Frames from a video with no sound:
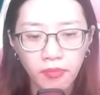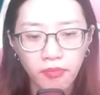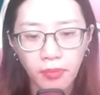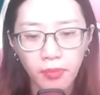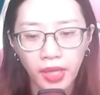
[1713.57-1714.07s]

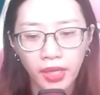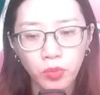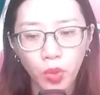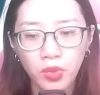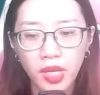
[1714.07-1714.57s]
mạnh mẽ
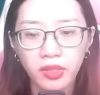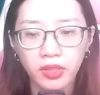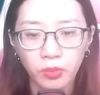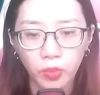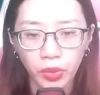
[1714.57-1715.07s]
bổ lên
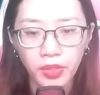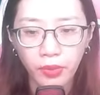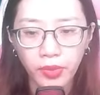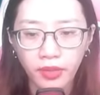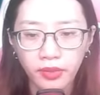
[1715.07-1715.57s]
người mũi
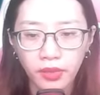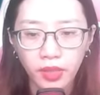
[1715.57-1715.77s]
đạo nhân